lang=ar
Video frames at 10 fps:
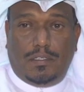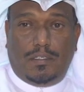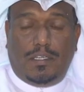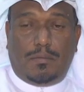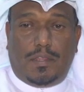
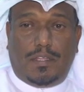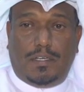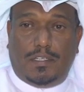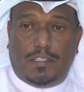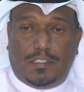اني
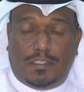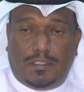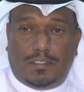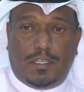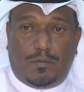امثل
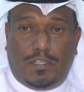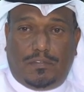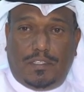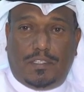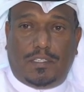آه، الدوله
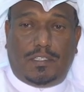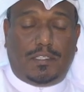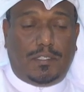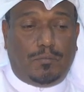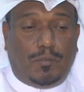في
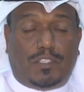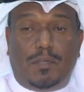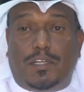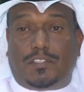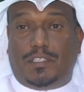
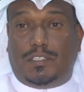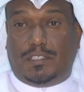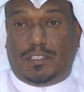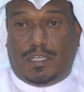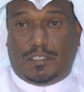مؤتمر الصين
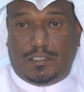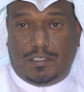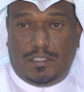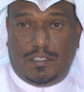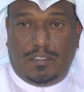التجاري
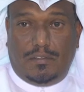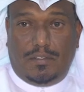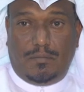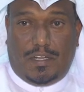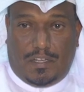
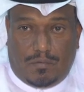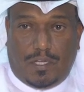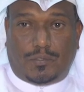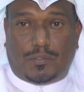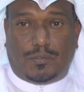في معرض
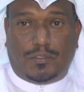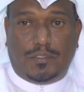كوانزو